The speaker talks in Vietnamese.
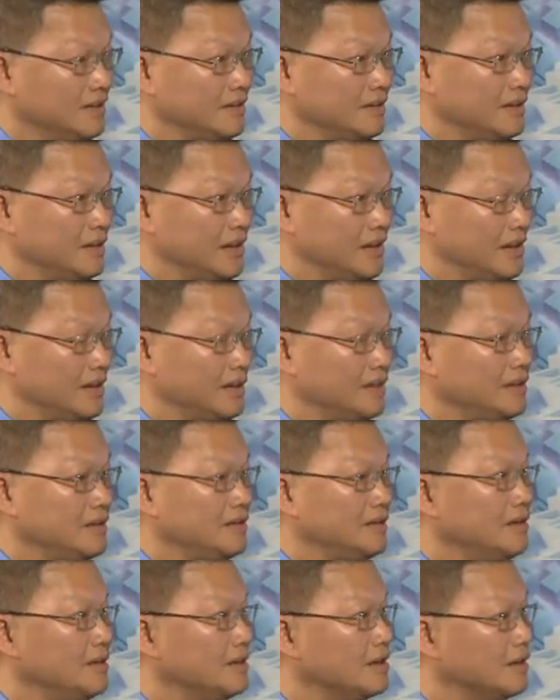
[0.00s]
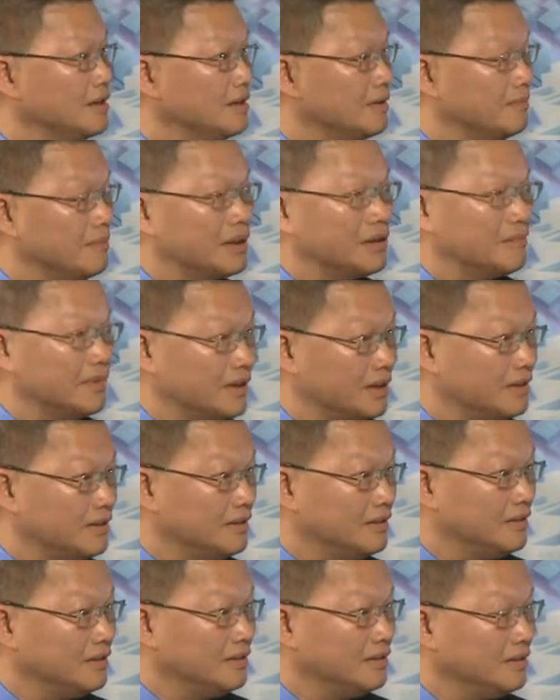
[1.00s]
dễ bực mình.
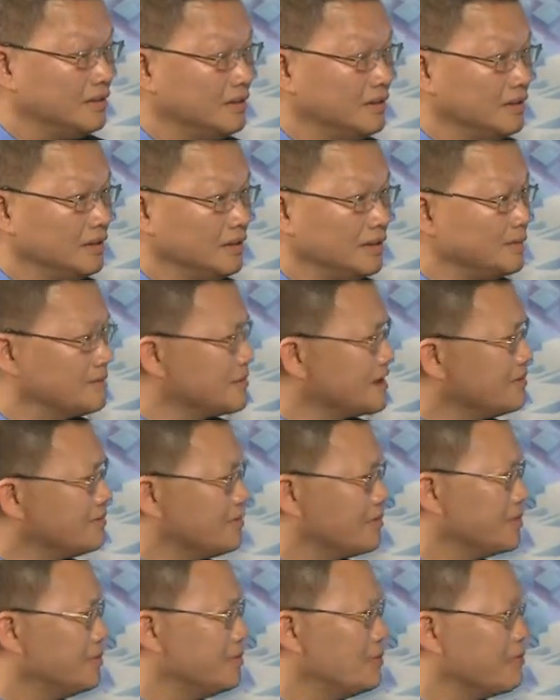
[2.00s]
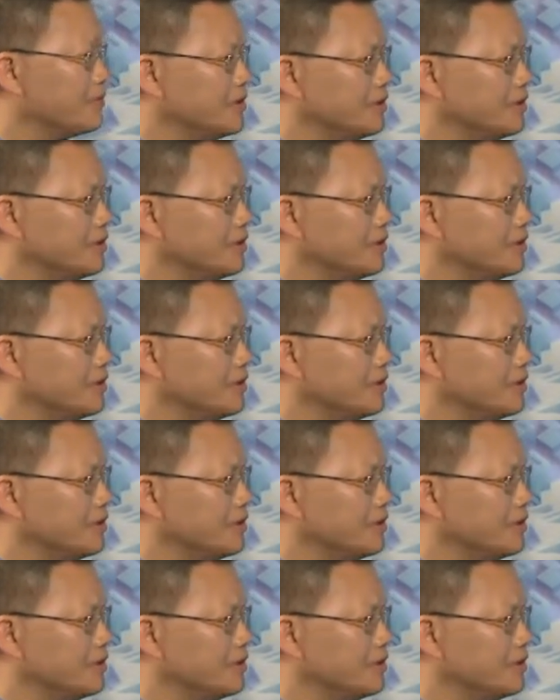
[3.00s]
Làm sao một